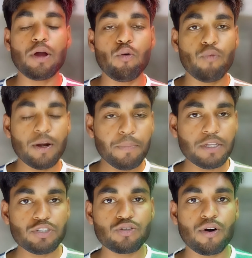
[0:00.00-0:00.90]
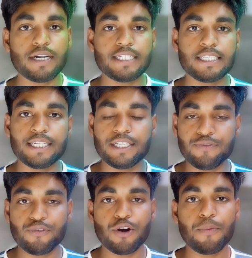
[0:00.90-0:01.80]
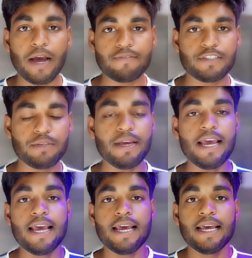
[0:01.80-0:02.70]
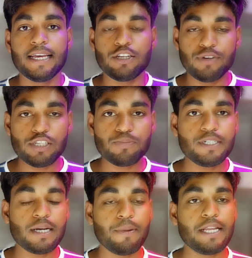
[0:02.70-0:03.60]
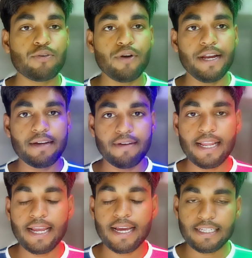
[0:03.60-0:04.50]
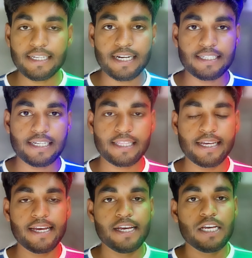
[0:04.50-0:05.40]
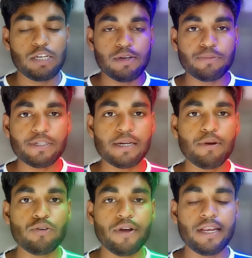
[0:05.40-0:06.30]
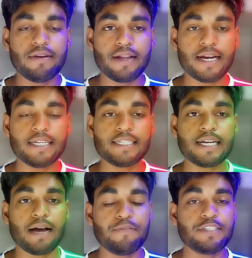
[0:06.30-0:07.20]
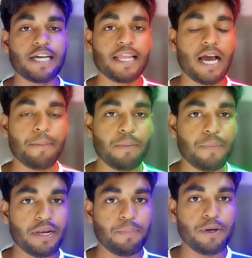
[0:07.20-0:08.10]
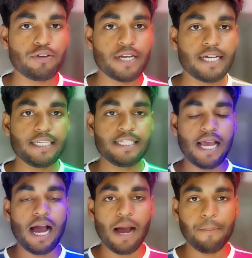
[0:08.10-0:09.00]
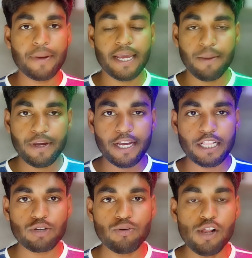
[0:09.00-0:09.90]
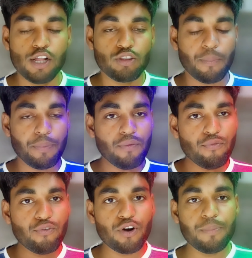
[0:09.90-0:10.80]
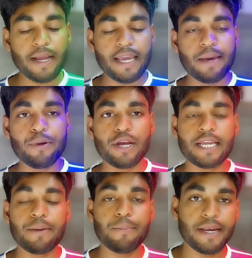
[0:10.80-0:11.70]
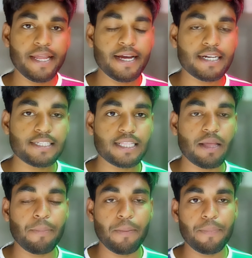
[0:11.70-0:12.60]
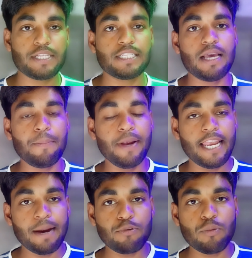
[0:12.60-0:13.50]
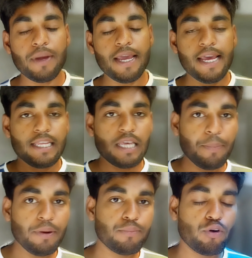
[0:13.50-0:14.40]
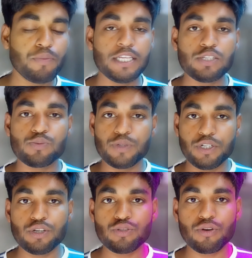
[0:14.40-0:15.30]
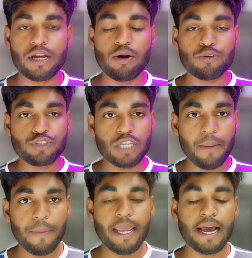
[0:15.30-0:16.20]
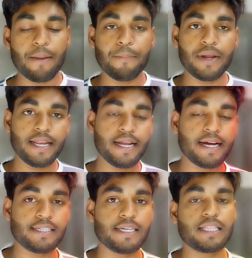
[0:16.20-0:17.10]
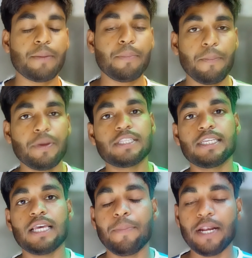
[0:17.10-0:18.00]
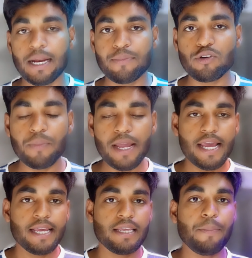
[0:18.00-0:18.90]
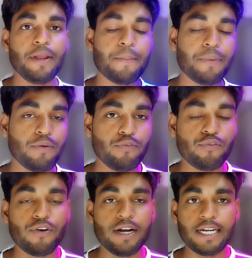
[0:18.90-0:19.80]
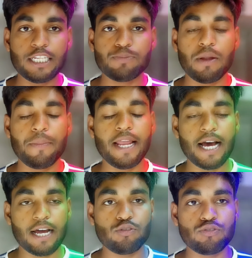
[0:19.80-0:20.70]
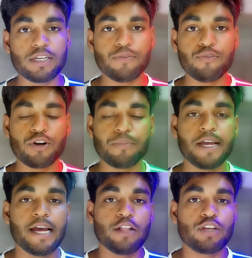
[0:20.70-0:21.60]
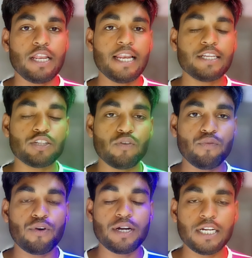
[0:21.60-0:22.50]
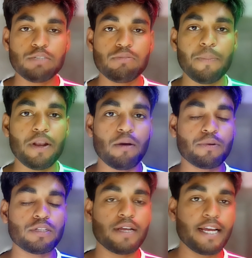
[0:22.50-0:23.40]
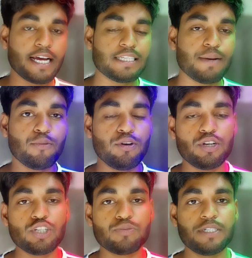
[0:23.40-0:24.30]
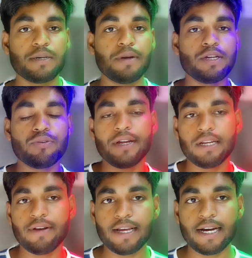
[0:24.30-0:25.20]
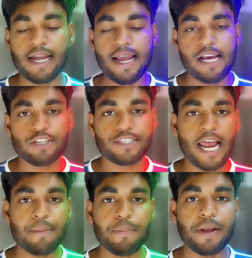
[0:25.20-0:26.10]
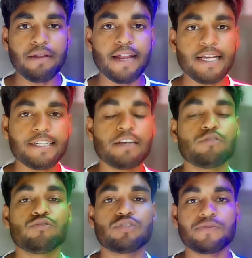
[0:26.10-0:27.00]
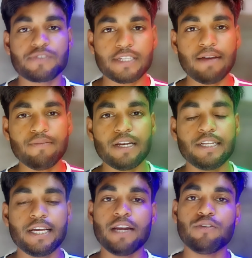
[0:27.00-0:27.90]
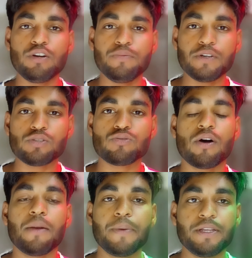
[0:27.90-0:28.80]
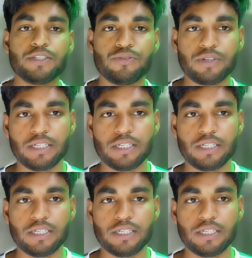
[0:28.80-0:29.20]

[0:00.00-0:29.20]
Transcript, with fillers: now वन प्लस नॉट सी फोर फाइव जी में यूएसपी डबलिंग को इनेबल कैसे कर सकते हैं यूएसपी डबलिंग को इनेबल करने से काफ़ी सारे यहाँ पे बेनिफिट हो जाएगा जैसे आप गेम खेलते हो तो अपने फ़ोन में गेम खेल के मीटिंग कर सकते हैं अपने पीसी या फिर लैपटॉप में या फिर मूवीज़ वीडियोज़ हो गया उसे भी आप मीटिंग कर सकते हैं अपने पीसी या फिर लैपटॉप में या फिर अपने फ़ोन डिस्प्ले में ना दूसरे फ़ोन में चलिए ले चलता हूँ फ़ोन डिस्प्ले पर आपको बताएंगे कैसे आपको यू डबलिंग को इनेबल करना है चैनल पर पहली बार चैनल को सब्सक्राइब कर लीजिएगा नोटिफिकेशन कॉल पर जरूर